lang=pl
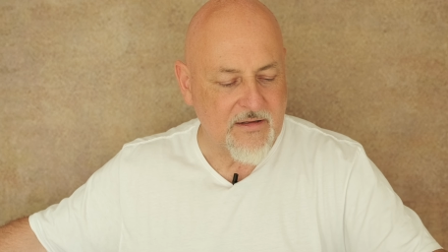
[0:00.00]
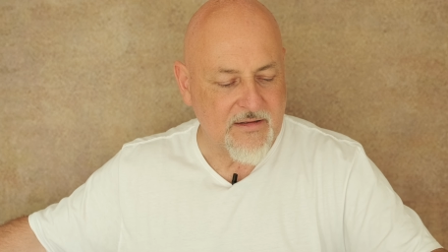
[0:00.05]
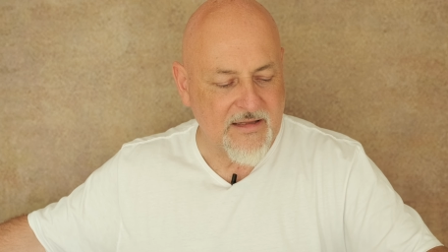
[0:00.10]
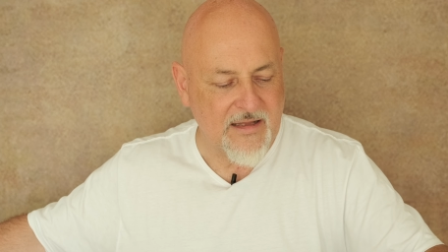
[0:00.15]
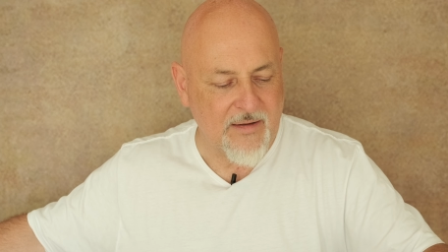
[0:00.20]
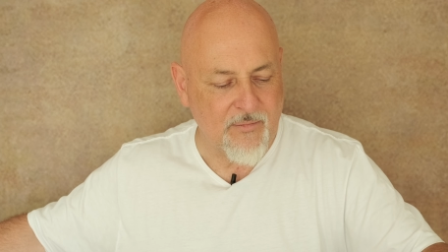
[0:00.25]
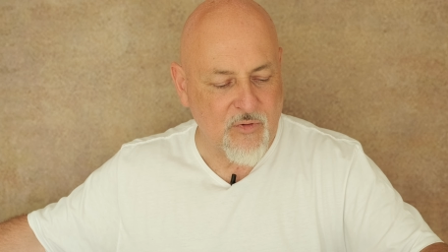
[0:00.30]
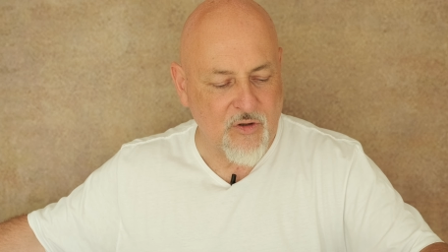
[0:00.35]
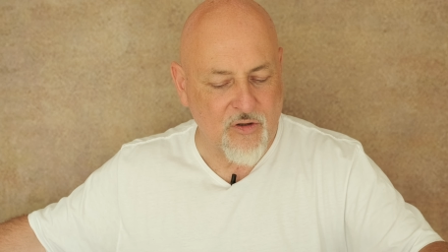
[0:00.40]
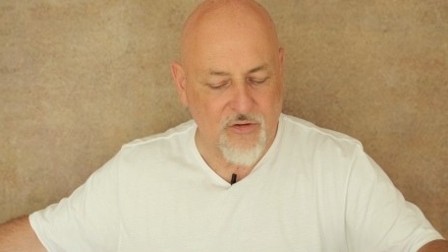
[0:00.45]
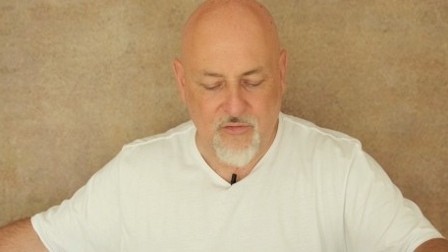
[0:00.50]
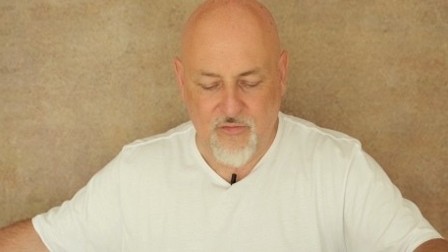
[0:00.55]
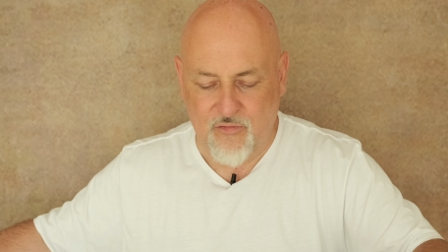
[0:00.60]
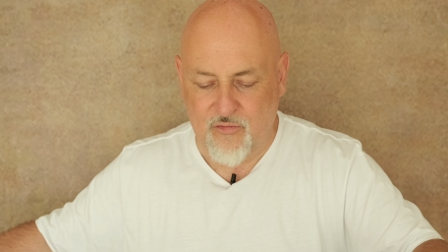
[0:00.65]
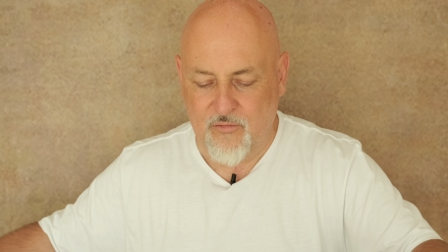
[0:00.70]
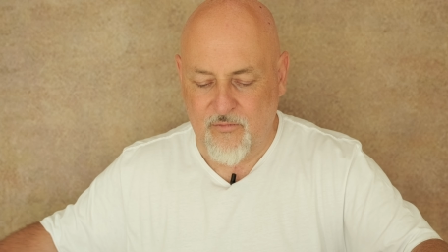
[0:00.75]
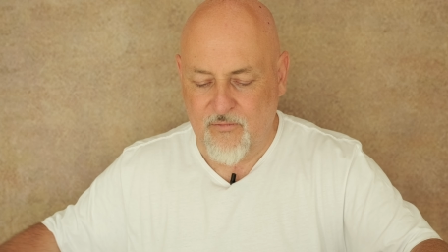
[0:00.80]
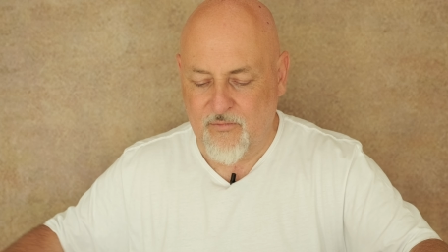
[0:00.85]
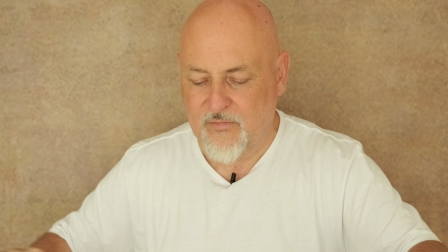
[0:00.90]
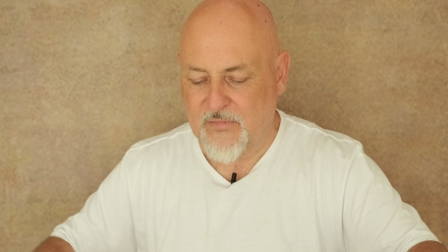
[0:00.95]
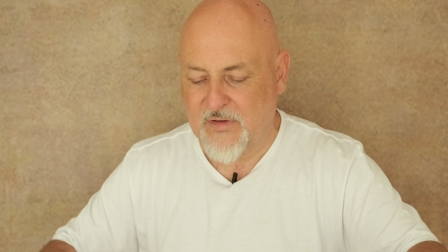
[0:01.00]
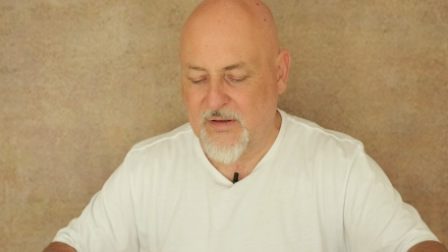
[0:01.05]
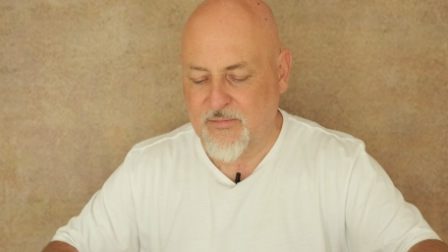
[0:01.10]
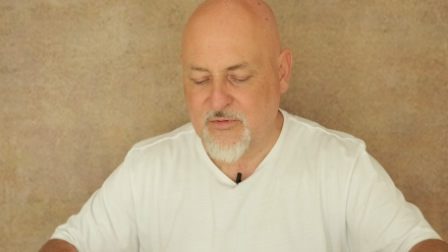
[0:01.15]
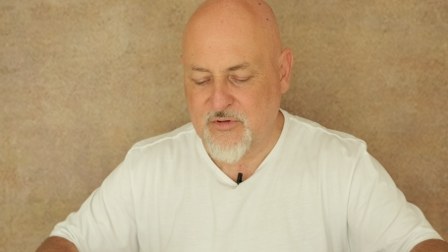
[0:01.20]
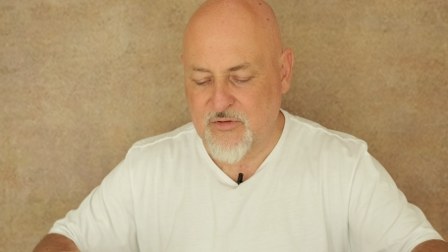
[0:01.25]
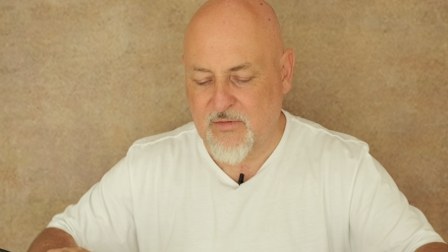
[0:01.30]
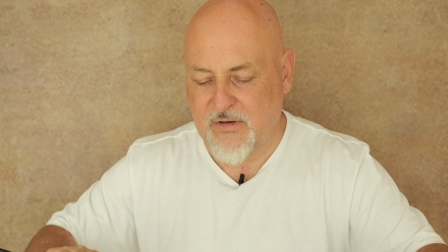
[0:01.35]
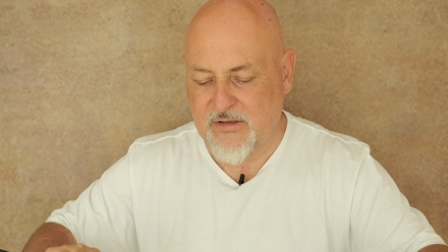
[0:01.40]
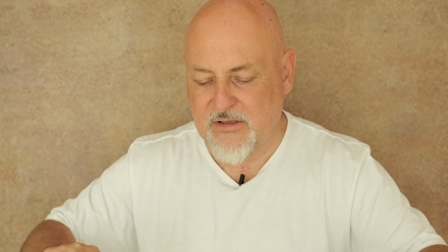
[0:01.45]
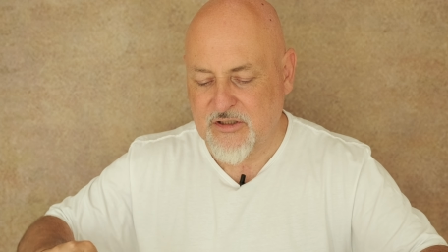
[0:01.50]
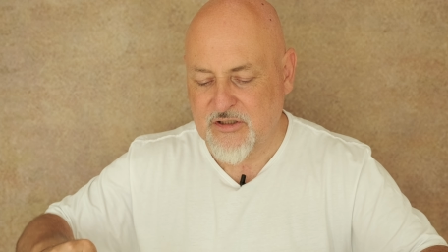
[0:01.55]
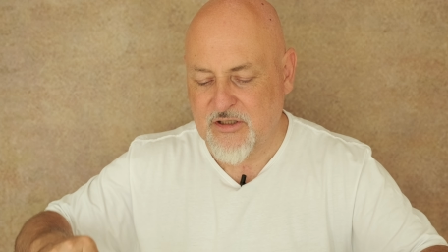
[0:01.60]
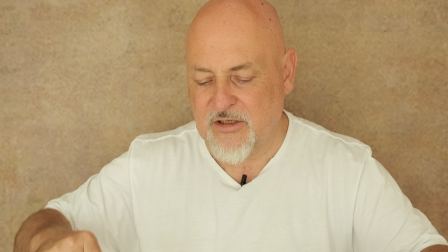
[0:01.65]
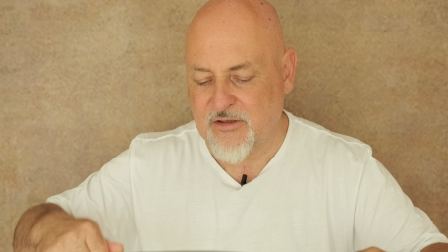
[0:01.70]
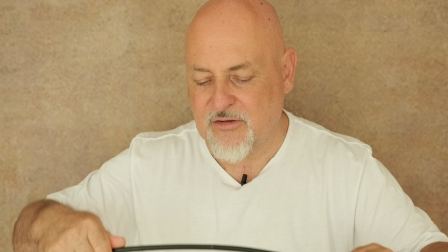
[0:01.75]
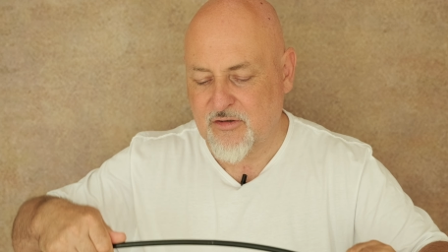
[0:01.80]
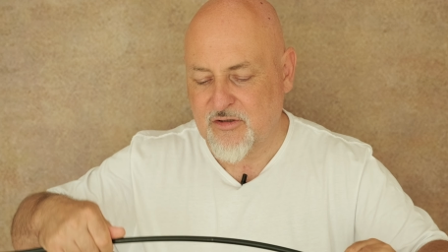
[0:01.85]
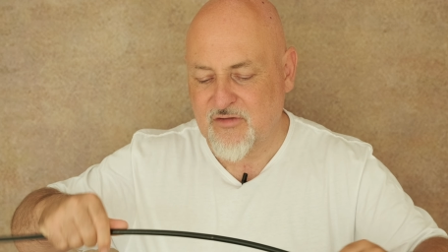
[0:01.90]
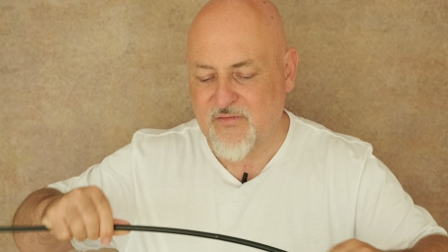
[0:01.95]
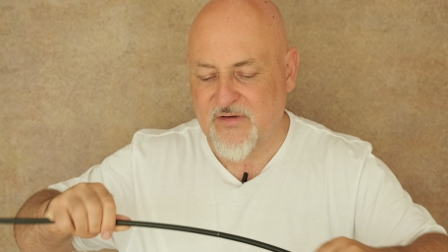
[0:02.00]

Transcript: namiotu. Na przykład, jeżeli ktoś